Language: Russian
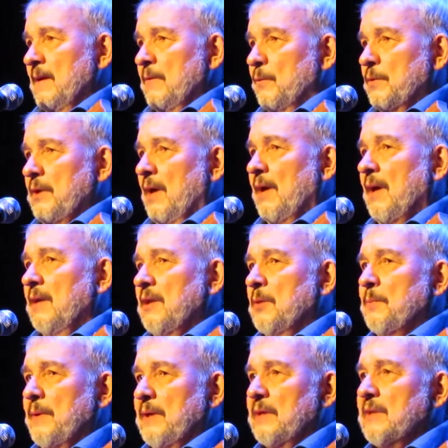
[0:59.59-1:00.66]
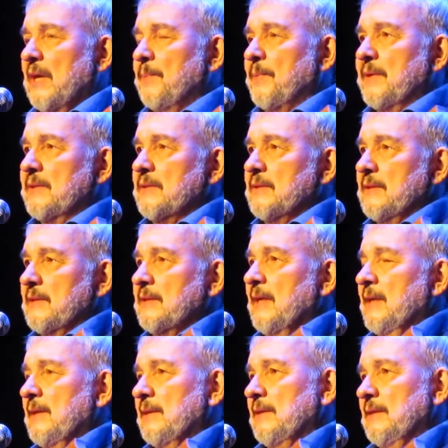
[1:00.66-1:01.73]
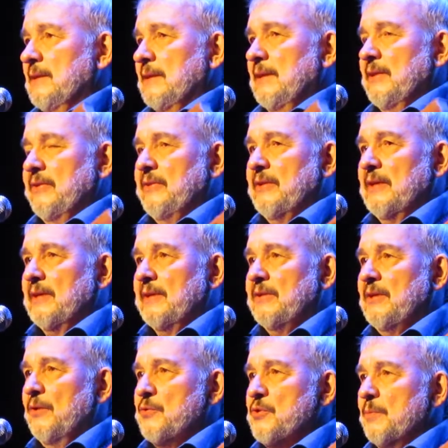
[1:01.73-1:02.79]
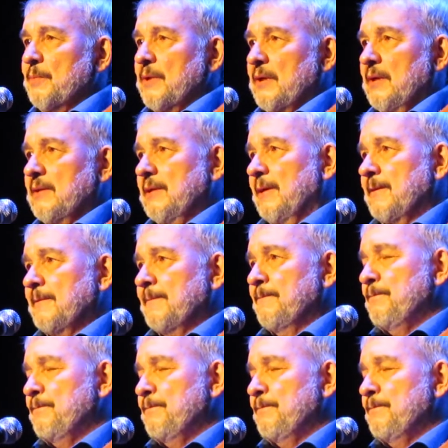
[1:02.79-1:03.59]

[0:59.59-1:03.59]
Вот как они были написаны, так и они остались. Я очень благодарен